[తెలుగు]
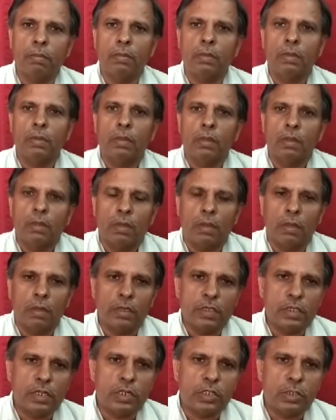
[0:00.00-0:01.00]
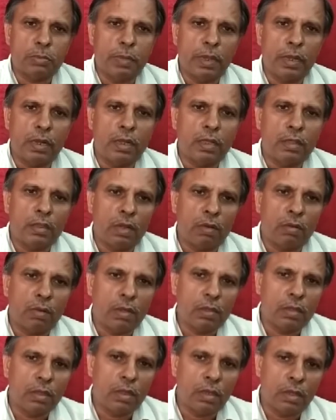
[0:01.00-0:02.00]
రిజల్ట్స్ పైన తర్వాత కెరీర్
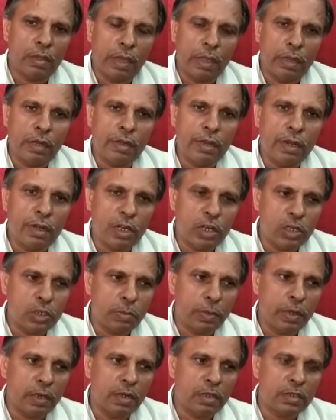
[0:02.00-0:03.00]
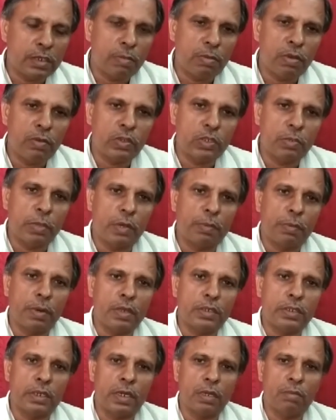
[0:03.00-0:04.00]
గైడెన్స్ పైన సమావేశం ఏర్పాటు చేయడం
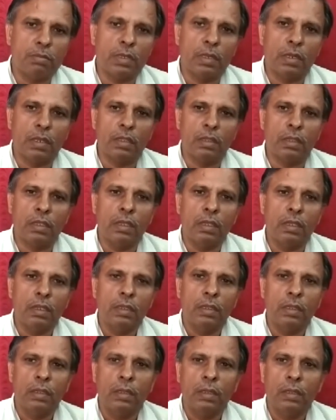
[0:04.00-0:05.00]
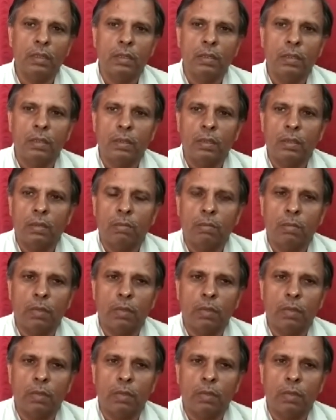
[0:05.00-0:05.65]
జరిగింది మరి ఇందులో